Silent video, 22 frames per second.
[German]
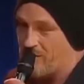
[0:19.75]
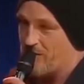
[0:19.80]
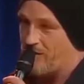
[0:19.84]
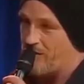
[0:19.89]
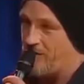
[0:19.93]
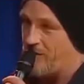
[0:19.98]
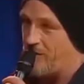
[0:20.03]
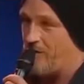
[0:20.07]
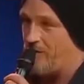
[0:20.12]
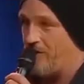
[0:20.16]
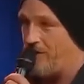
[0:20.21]
es nicht
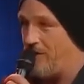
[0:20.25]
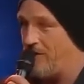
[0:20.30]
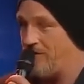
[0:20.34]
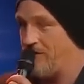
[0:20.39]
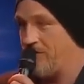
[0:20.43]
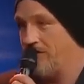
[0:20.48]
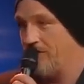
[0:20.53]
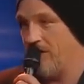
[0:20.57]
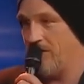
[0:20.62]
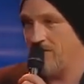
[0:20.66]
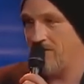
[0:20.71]
schön, in Dortmund
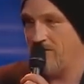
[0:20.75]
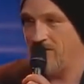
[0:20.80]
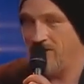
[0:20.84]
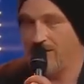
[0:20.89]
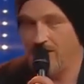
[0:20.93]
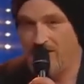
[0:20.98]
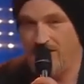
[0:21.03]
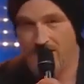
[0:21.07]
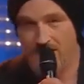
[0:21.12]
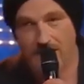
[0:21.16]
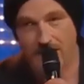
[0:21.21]
aufzuwachsen.
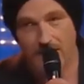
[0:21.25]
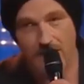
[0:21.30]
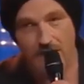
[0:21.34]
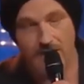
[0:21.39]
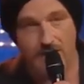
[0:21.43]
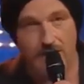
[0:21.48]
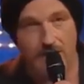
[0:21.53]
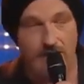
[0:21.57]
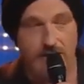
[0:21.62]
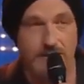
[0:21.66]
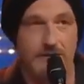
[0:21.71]
Sie haben
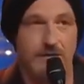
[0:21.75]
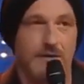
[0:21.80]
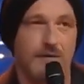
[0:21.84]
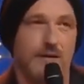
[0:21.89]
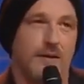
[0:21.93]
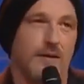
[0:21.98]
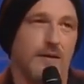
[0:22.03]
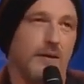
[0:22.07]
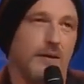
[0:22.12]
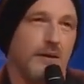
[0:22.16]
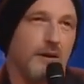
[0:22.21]
letztendlich recht.
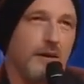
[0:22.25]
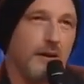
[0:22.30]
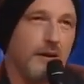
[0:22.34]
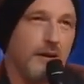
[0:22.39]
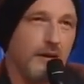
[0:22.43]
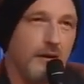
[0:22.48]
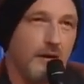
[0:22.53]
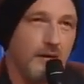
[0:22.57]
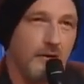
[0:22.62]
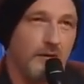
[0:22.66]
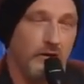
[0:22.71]

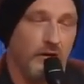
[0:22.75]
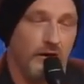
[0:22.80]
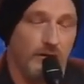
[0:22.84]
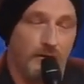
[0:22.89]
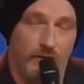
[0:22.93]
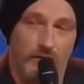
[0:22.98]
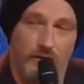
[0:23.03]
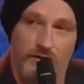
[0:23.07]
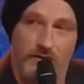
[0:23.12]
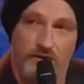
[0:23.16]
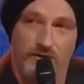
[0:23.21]

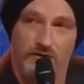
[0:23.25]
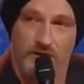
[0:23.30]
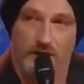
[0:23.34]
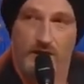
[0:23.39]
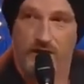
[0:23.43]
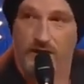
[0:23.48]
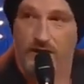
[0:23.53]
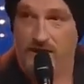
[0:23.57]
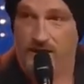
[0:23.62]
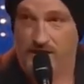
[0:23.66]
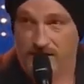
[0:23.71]
Dortmund ist
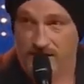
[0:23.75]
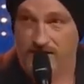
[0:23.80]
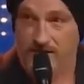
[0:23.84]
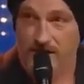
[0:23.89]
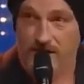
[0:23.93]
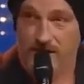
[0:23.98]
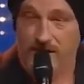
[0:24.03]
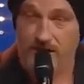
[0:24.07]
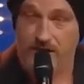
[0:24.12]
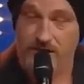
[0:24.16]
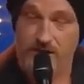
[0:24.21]
eine der
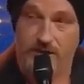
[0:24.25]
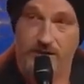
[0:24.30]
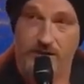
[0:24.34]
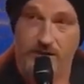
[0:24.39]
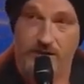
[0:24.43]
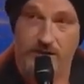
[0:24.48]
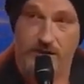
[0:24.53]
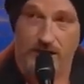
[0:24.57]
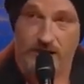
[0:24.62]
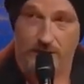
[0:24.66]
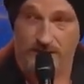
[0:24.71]
ganz wenigen
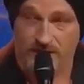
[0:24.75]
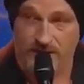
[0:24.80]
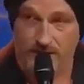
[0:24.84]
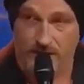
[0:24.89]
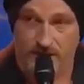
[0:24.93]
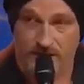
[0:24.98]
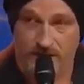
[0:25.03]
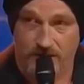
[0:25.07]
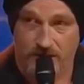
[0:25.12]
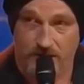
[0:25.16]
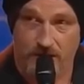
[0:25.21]
Städte, die
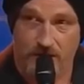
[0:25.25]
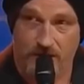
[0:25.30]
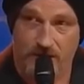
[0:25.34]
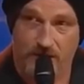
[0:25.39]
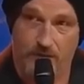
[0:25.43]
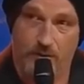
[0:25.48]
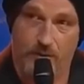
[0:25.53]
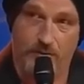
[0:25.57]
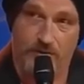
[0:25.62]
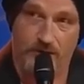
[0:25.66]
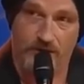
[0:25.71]
damals im Krieg
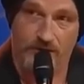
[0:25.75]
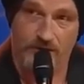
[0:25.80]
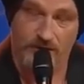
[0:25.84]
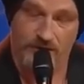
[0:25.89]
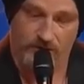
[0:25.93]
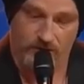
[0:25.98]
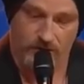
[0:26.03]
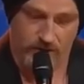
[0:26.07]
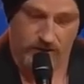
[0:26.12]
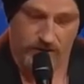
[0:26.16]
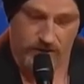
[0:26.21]
nicht
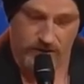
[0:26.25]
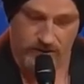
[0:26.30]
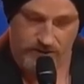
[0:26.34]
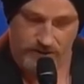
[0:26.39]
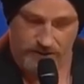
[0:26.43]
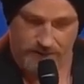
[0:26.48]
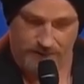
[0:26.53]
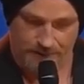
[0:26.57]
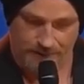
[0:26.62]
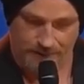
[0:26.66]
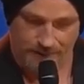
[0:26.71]
bombardiert worden
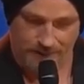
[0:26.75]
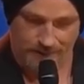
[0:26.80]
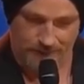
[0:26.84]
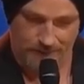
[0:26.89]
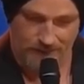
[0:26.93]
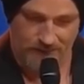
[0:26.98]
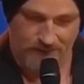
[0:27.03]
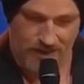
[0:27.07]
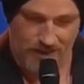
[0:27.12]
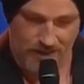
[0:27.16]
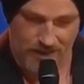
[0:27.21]
ist
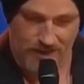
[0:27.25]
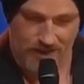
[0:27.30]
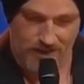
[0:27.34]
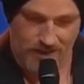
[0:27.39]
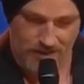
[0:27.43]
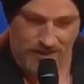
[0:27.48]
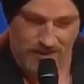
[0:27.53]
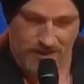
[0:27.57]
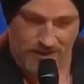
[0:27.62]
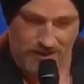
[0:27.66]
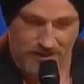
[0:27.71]

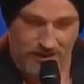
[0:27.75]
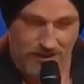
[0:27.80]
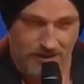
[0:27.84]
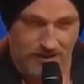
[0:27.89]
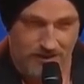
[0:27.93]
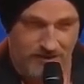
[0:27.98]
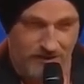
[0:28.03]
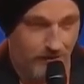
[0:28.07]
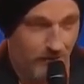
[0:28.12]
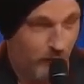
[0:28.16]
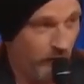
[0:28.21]

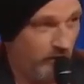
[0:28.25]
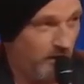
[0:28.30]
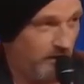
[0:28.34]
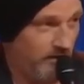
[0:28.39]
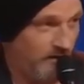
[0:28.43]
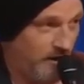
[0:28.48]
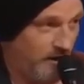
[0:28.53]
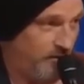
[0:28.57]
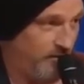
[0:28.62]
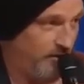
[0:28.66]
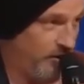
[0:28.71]

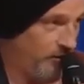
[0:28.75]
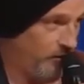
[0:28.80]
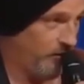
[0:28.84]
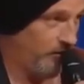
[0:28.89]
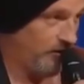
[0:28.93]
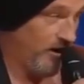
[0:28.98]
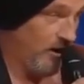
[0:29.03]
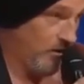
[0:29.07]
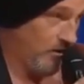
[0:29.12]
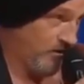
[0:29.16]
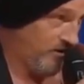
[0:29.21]
vermutlich weil die
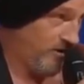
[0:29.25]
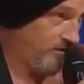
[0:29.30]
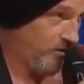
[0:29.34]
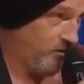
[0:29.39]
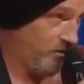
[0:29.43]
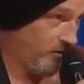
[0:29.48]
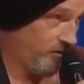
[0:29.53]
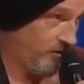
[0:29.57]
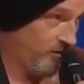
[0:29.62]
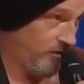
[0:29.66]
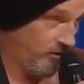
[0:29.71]
Piloten aus
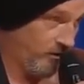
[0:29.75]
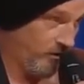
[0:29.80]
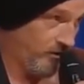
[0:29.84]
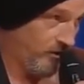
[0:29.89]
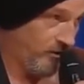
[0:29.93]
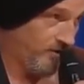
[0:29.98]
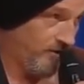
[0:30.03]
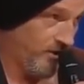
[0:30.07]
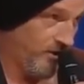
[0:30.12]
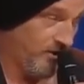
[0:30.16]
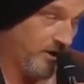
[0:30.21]
dem Cockpit
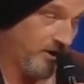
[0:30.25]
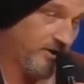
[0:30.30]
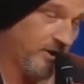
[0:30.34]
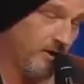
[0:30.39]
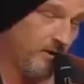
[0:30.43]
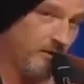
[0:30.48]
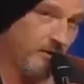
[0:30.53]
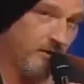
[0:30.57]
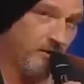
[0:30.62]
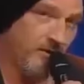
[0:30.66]
runter auf die Stadt